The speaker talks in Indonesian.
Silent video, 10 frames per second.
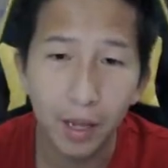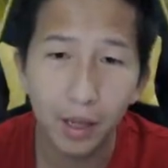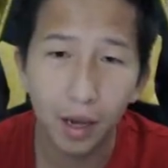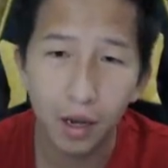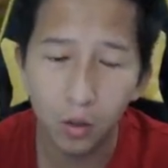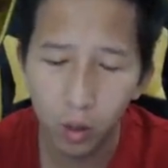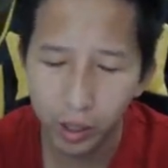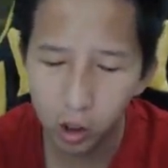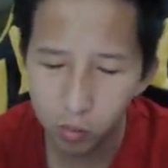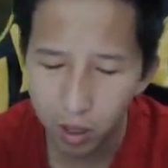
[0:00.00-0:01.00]
yang kedua
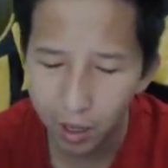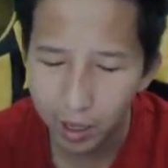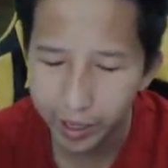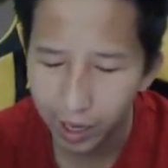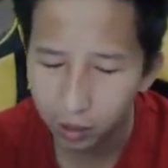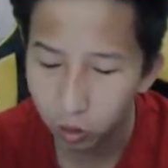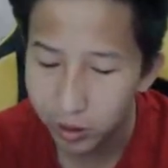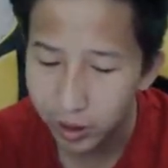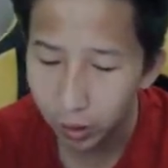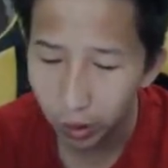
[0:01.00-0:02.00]
itu berada di
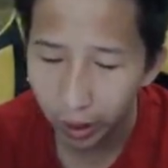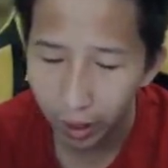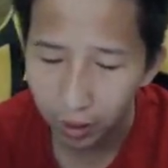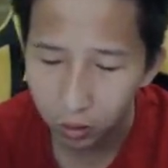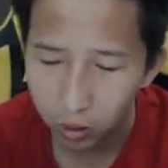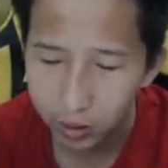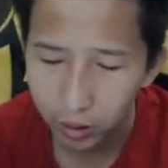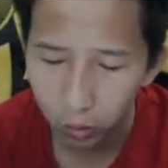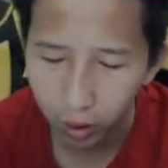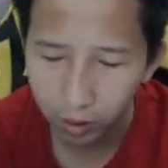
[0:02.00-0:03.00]
Katulistiwa ya, Katulistiwa.